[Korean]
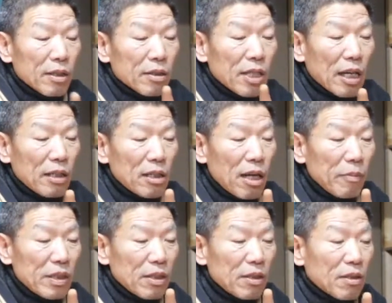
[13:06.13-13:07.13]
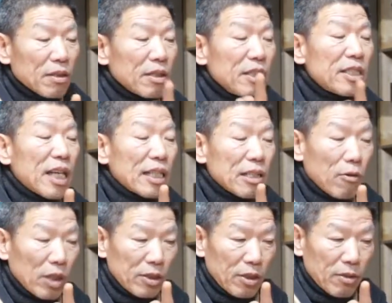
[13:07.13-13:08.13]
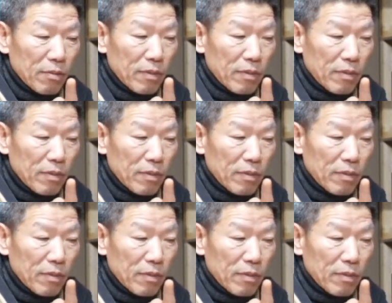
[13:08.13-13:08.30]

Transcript: 채근담에서 읽은 의사자와처럼